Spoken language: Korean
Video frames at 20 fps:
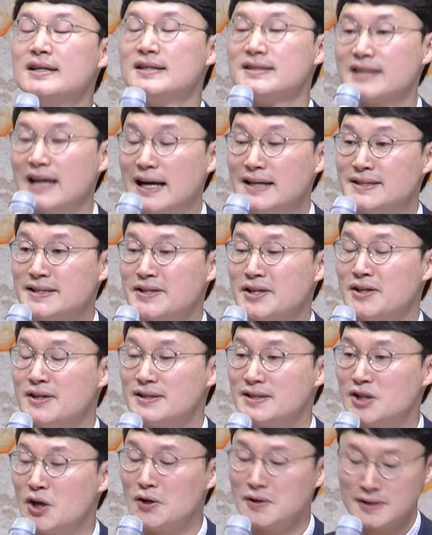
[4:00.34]

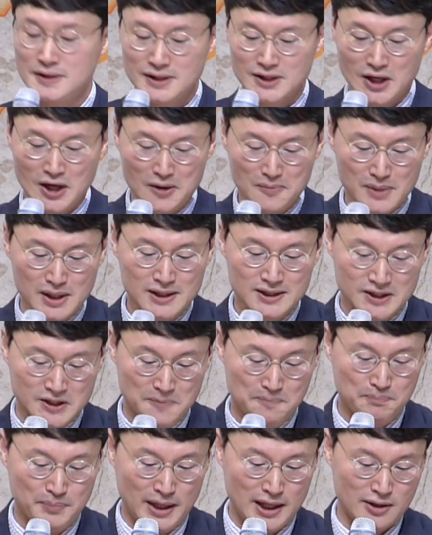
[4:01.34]
자신을 처참히
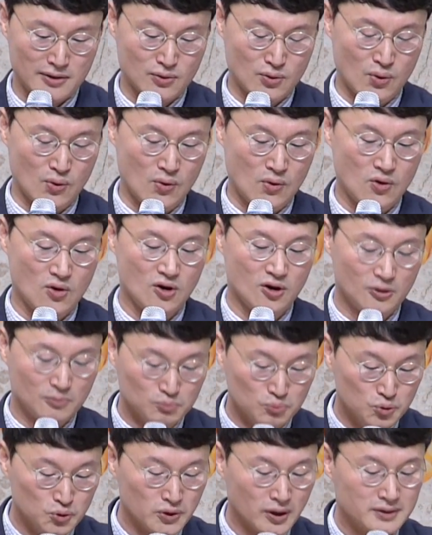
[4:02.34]
짓밟고
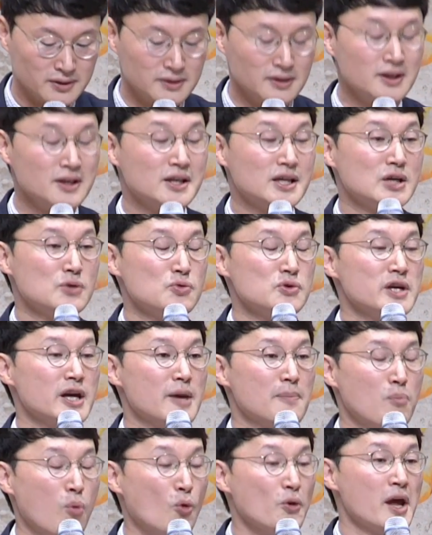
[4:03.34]
무너뜨리기
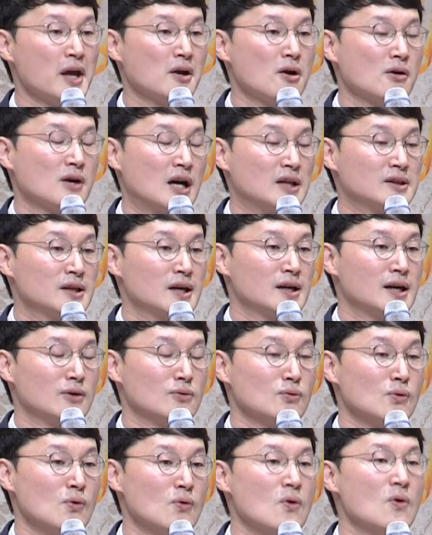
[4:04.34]
위해 보낸 것
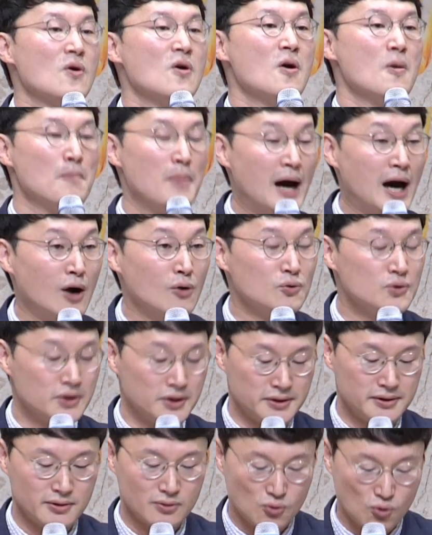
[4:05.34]
같아라고
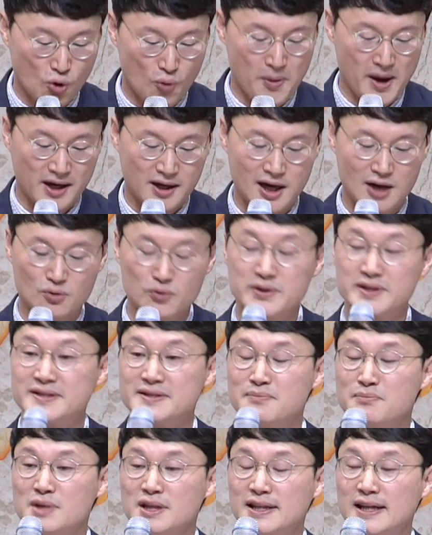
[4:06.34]
바울은 고백하고
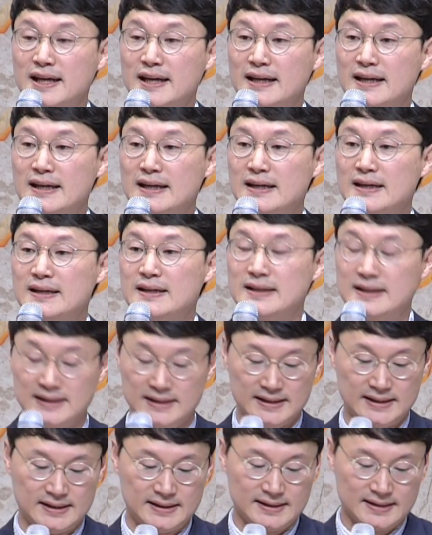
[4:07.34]
있습니다.
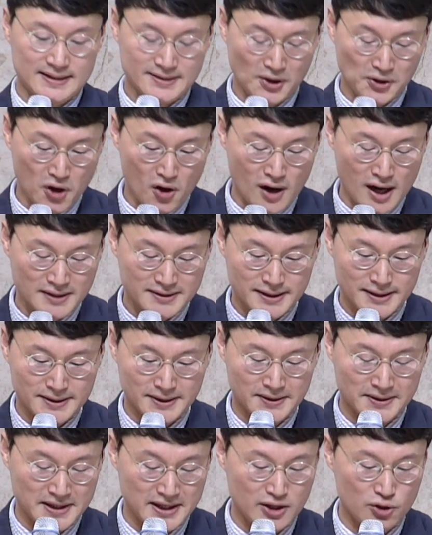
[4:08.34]

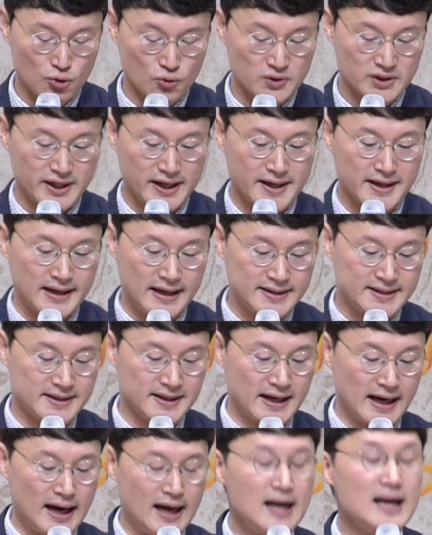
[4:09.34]
성경학자들은 이 육체의
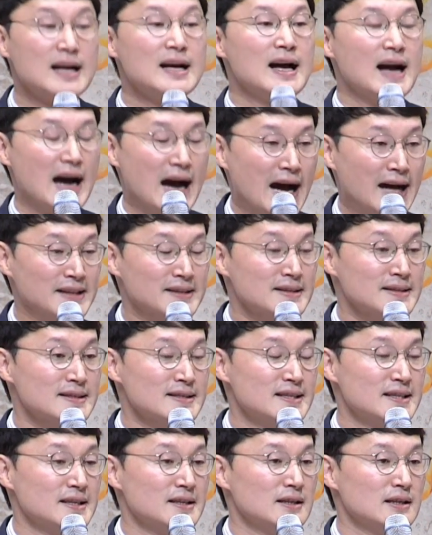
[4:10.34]
가시가
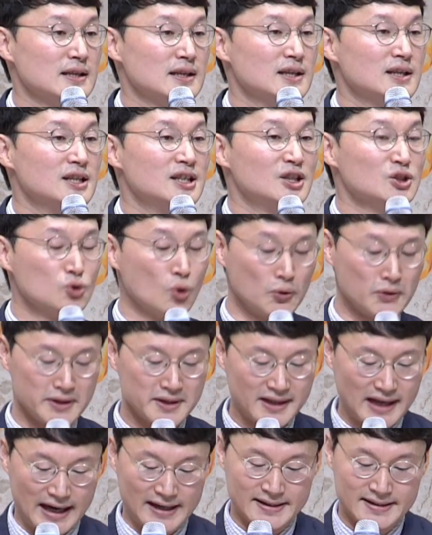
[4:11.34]
안질
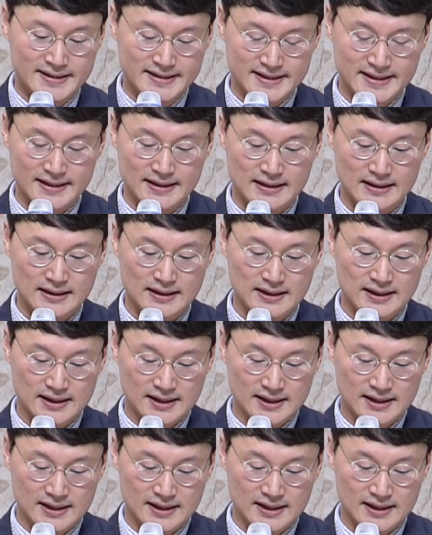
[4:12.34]
또는 간질